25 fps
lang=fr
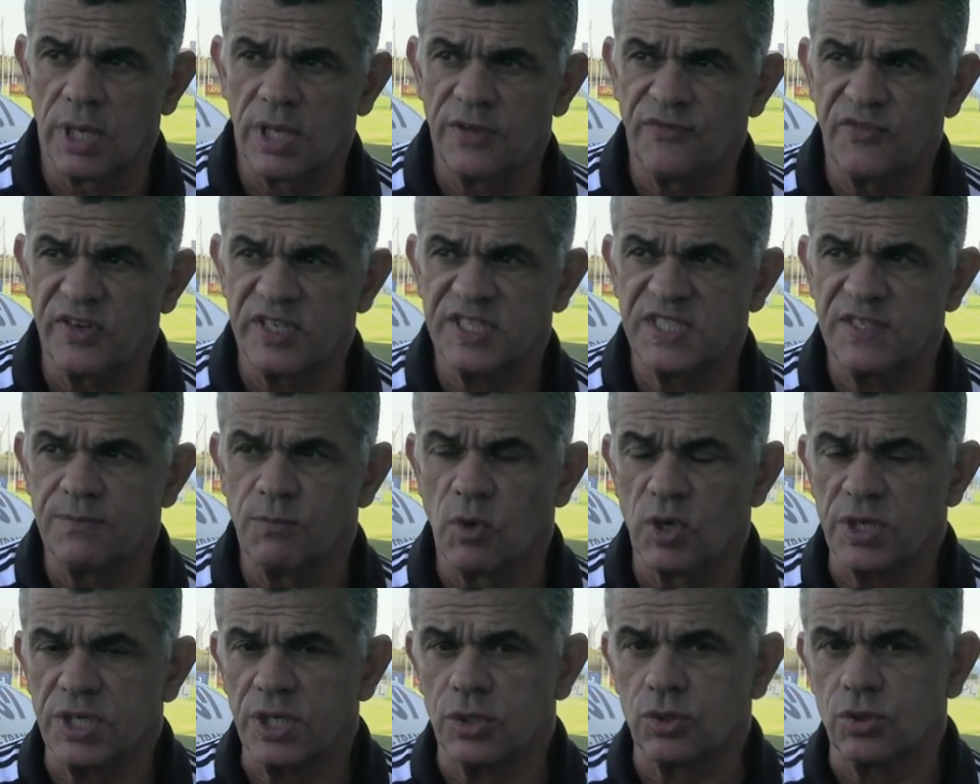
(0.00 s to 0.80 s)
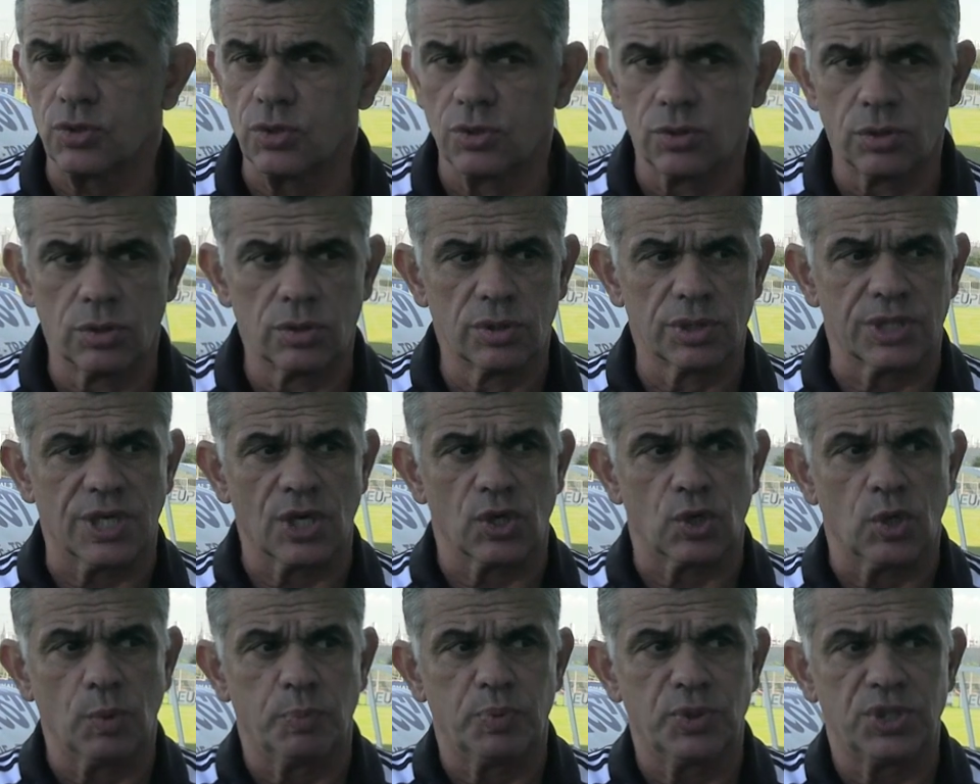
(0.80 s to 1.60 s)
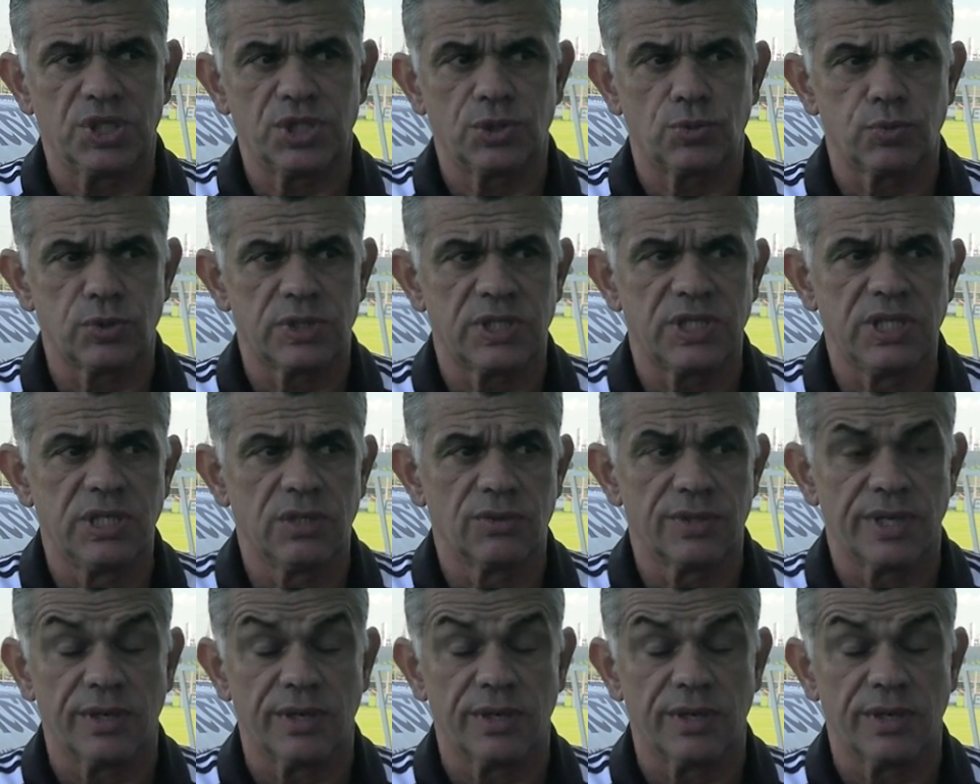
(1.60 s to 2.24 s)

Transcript: a effectivement quelques, quelques petits soucis.